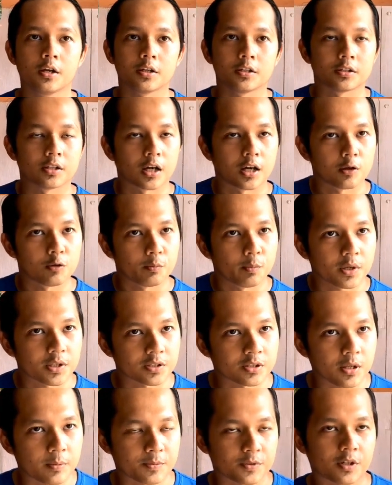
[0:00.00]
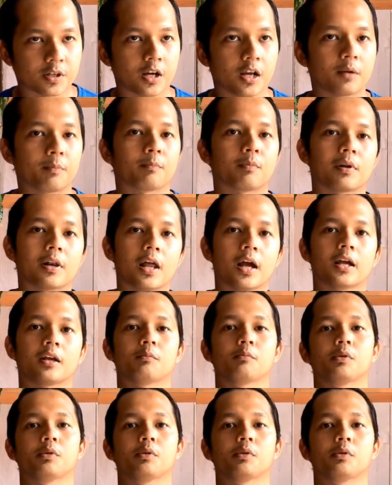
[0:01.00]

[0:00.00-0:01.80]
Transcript: jangan lupa subscribe like